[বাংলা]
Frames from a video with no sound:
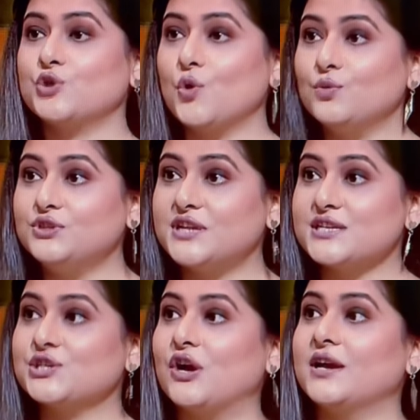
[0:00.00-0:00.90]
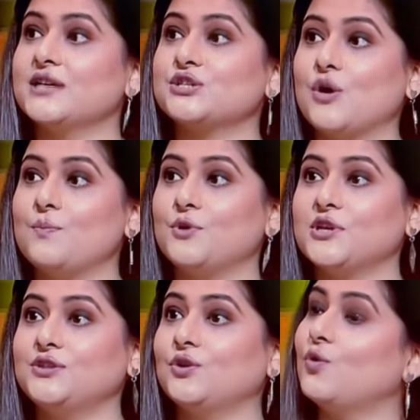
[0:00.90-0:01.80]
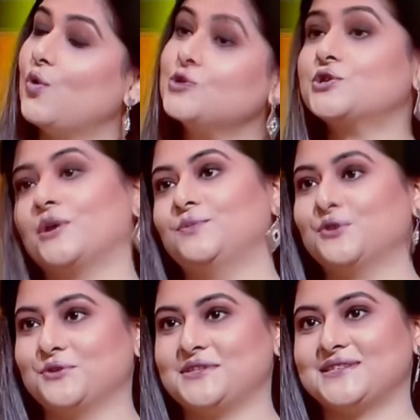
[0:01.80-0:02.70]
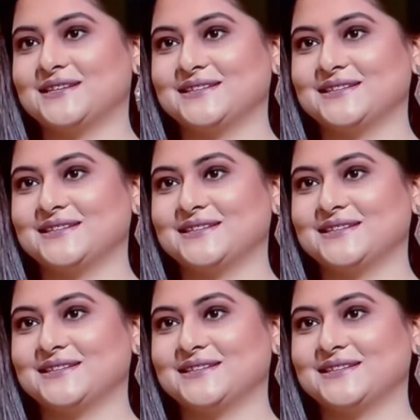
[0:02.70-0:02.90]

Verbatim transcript: সমুদ্রের সঙ্গে সম্পর্কিত কোন শব্দ রয়েছে